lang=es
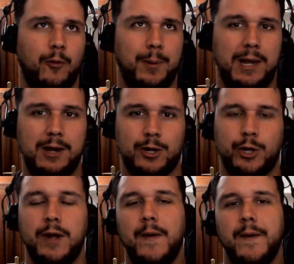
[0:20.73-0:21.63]

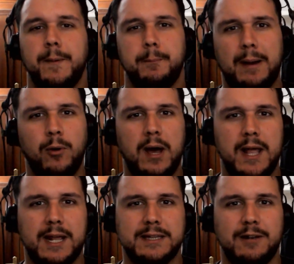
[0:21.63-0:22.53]
peligro. Vamos a
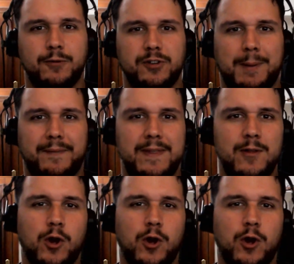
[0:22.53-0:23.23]
ver qué tal fue ese partido.